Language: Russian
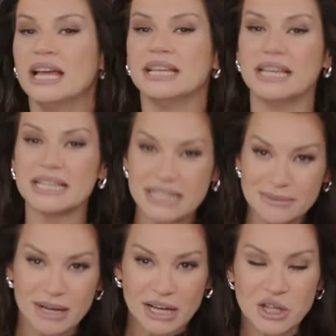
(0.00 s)
Если
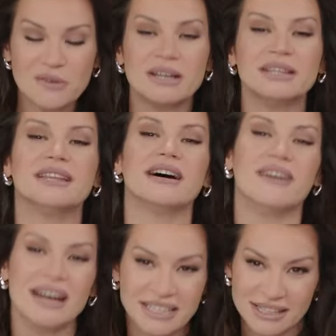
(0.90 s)
мы готовы,
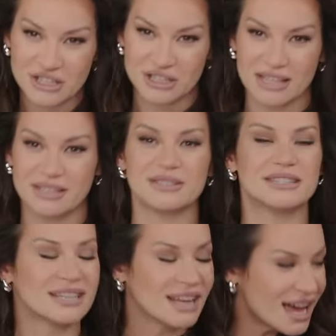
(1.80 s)
давайте начинать.
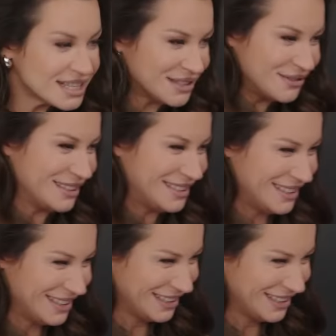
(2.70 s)
Здравствуйте!